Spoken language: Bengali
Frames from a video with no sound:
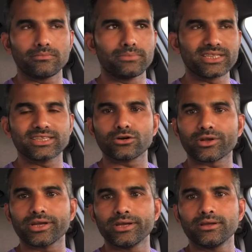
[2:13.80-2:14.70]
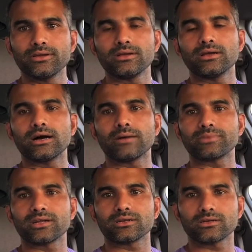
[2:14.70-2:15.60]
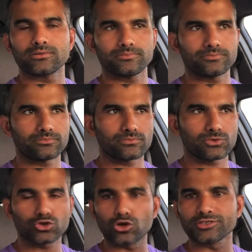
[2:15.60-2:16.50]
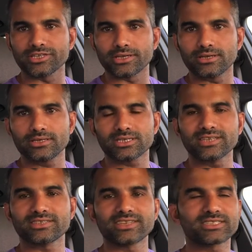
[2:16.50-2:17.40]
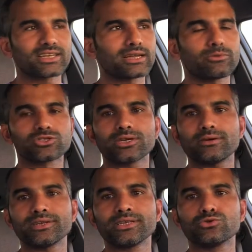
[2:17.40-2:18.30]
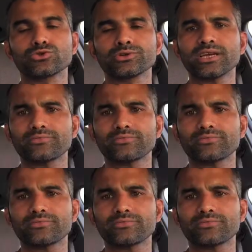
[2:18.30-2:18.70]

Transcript: ভিত্তি করে আপনার চলছে সেই সায়েন্সটার নাম হচ্ছে নিউটনিয়ান